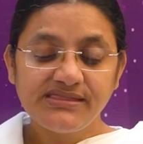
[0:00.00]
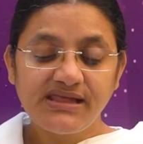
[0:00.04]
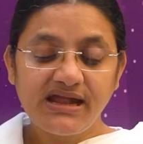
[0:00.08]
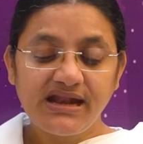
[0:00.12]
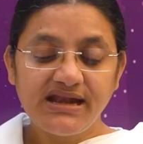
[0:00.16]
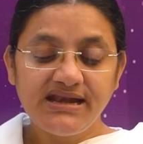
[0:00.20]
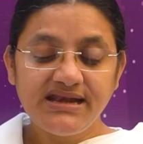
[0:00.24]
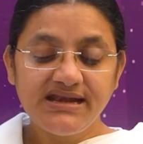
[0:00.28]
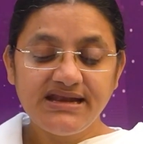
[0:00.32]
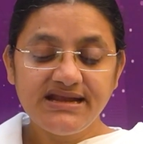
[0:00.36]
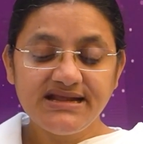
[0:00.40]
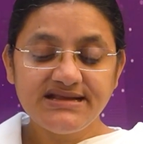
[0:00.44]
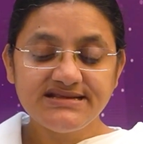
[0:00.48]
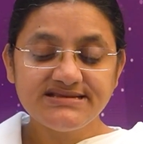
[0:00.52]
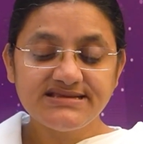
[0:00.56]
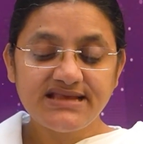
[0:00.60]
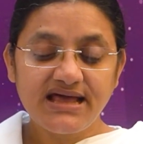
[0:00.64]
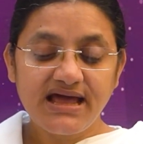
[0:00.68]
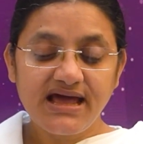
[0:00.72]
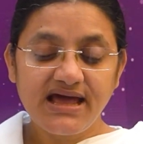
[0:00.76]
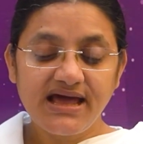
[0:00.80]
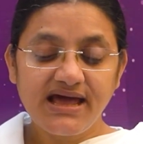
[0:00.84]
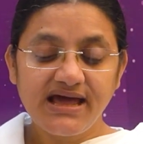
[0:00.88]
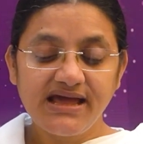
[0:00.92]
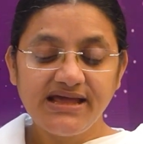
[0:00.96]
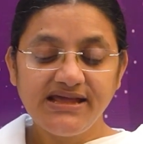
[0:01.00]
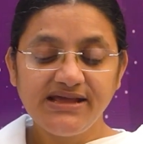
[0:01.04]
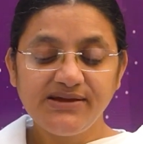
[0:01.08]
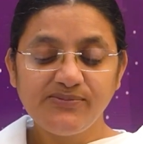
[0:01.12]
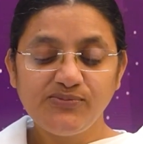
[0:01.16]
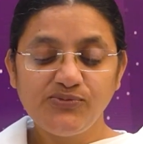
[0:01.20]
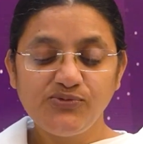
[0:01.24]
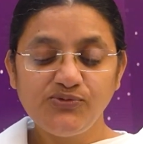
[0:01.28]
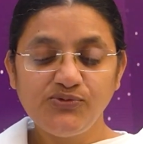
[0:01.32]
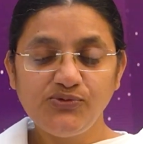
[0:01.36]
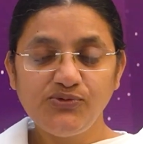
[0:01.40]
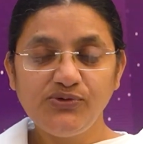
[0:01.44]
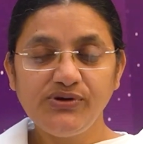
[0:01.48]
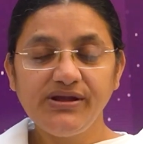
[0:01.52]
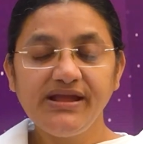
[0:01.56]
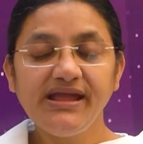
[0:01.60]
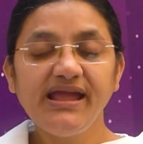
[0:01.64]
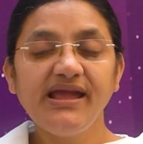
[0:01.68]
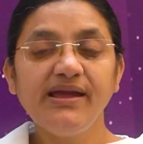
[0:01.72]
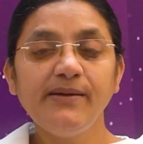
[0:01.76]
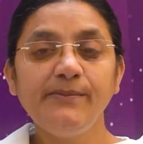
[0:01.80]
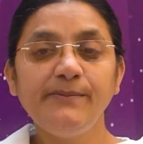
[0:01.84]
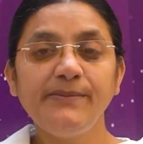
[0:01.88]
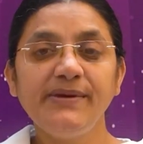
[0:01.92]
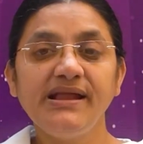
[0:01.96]
తండ్రి సహాయము
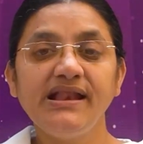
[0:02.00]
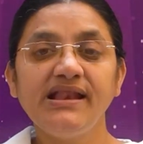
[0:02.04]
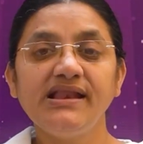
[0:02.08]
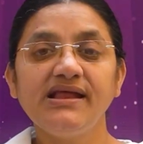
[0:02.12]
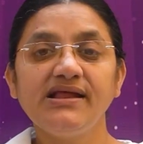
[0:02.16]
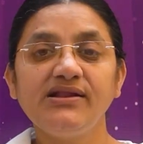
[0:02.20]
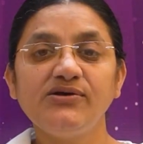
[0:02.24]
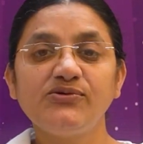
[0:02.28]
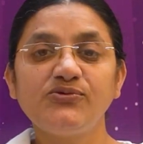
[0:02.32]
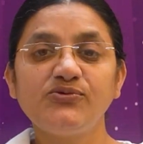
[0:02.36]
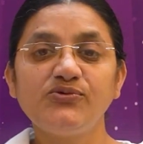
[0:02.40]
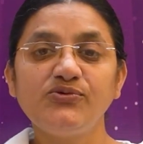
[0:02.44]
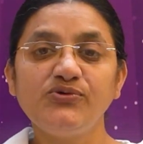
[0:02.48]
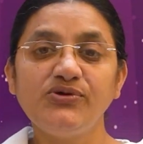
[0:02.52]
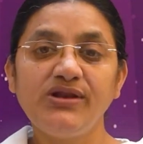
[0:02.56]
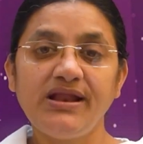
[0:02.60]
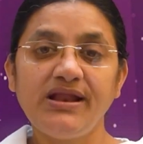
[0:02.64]
ఏ పిల్లలకు